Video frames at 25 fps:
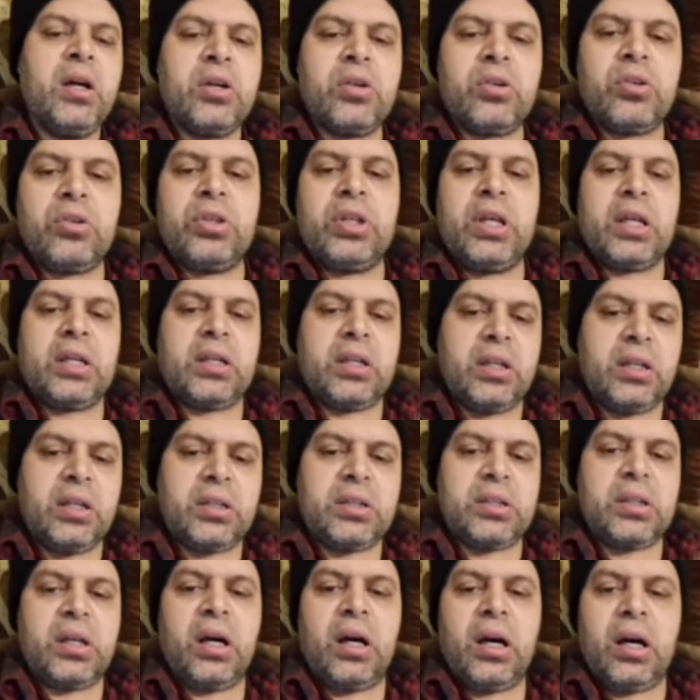رؤية
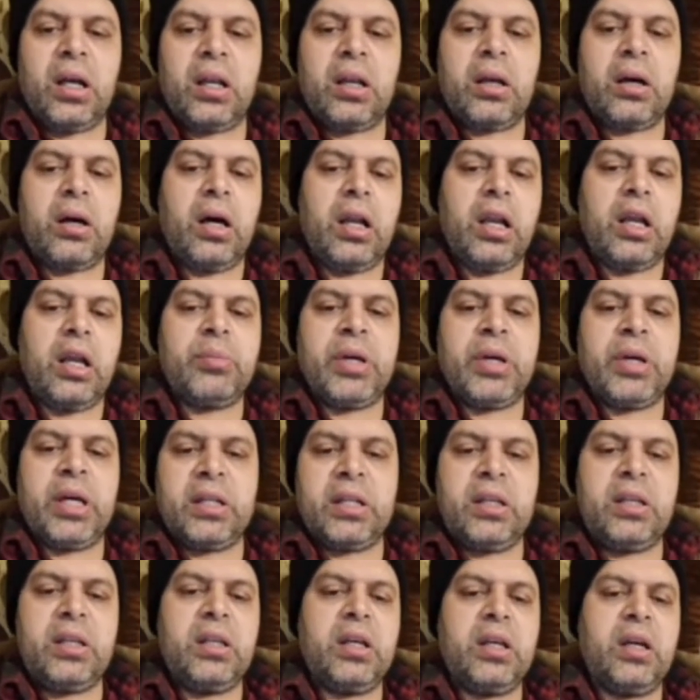إعطاء القلم
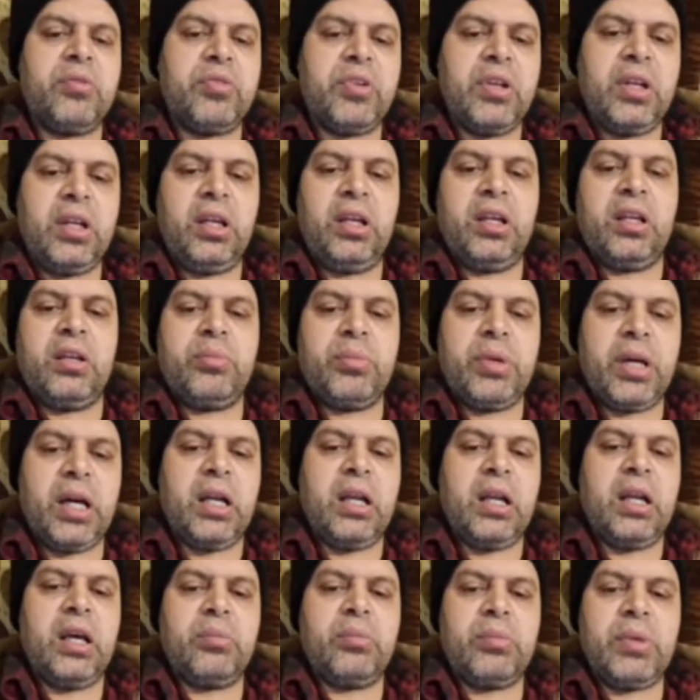هدية في الحلم
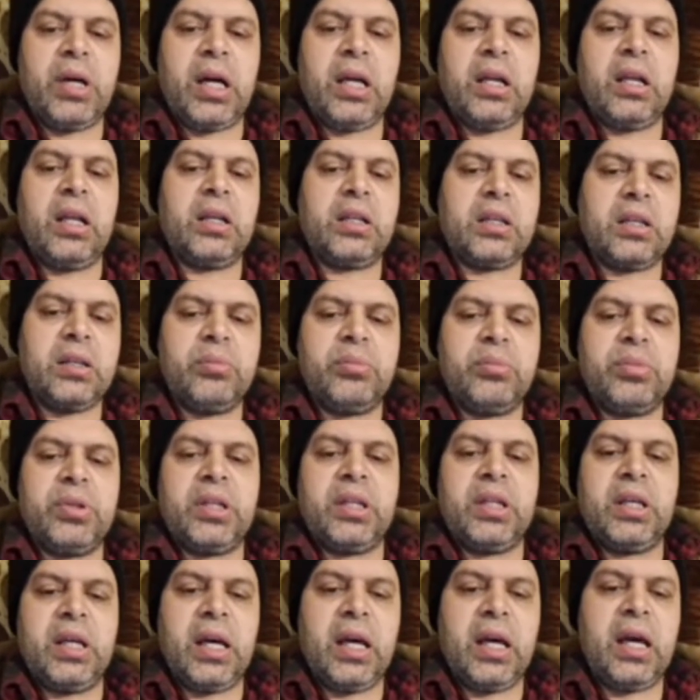علامة على
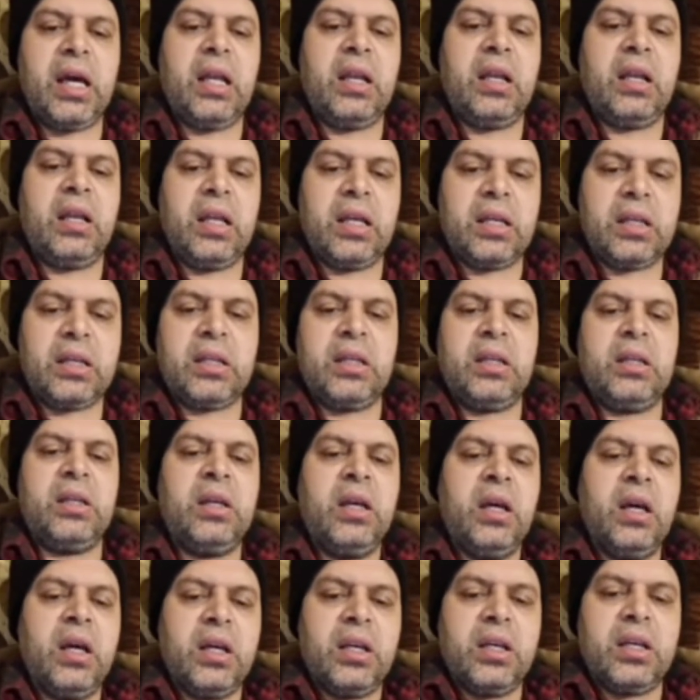الكبرياء التي
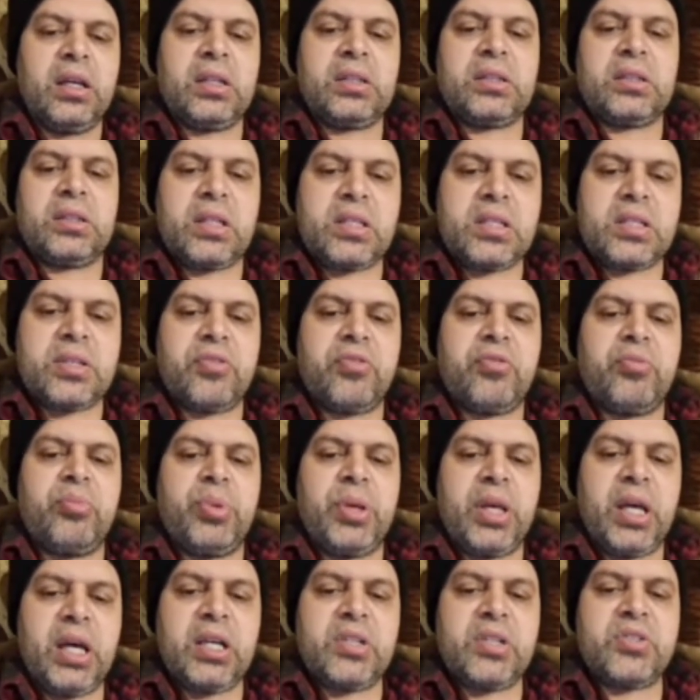يتصف
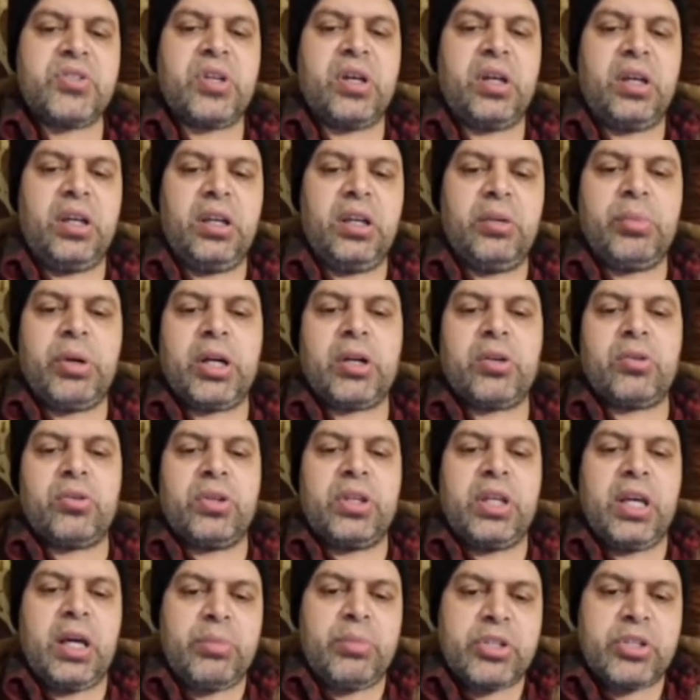بها صاحب
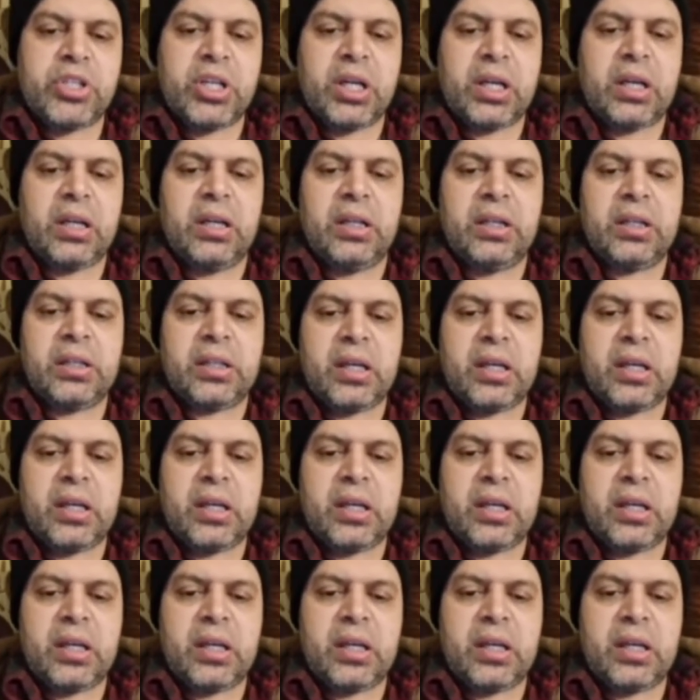الرؤية بشكل